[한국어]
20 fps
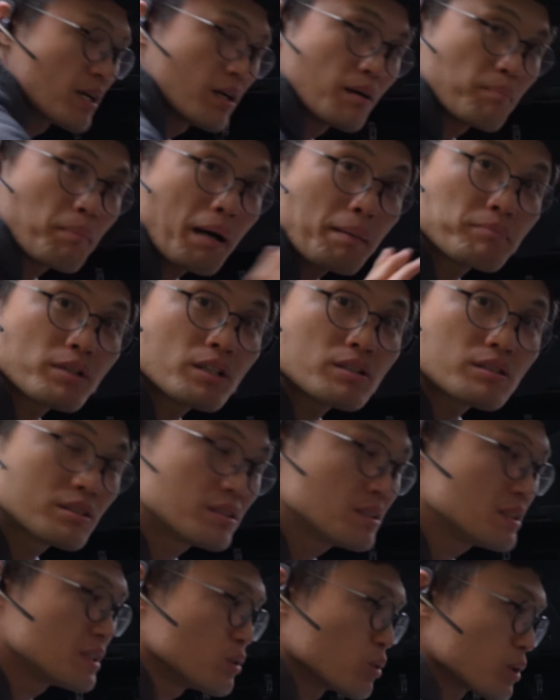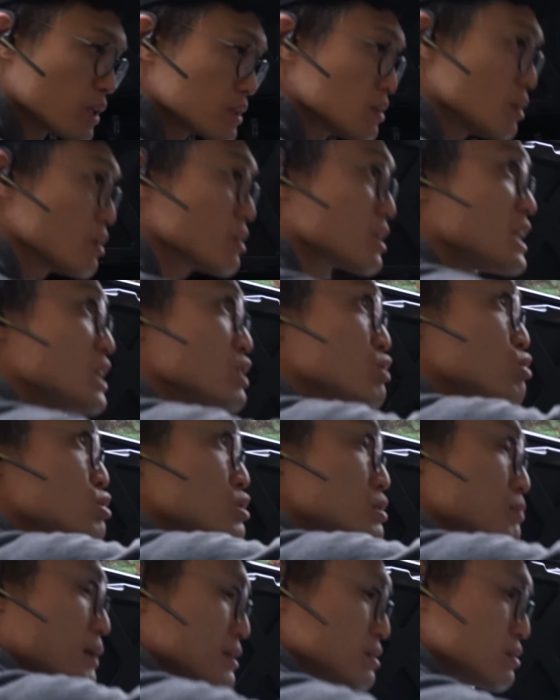어, 팝너트를 이용해서
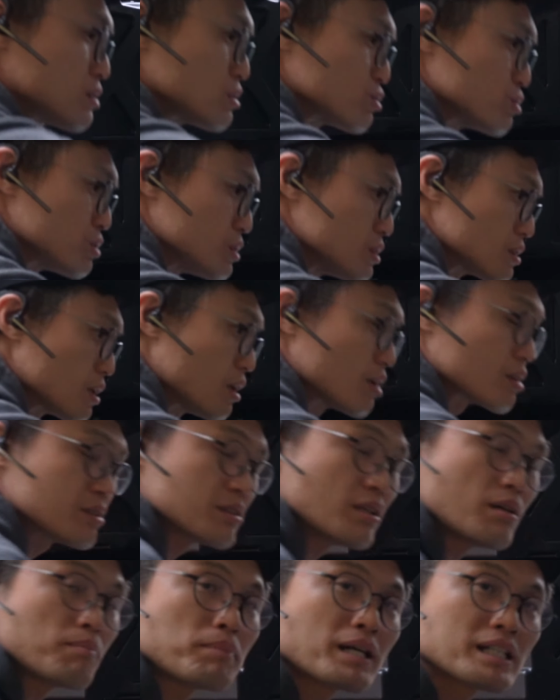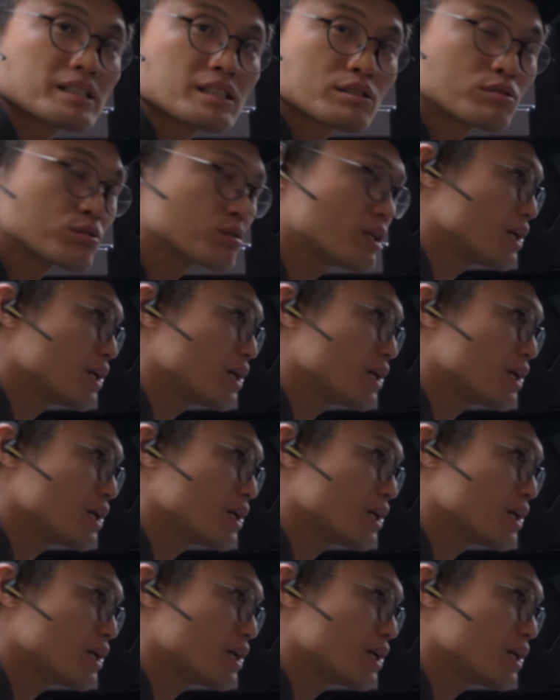기둥을 만들어주는 어, 그런 방식으로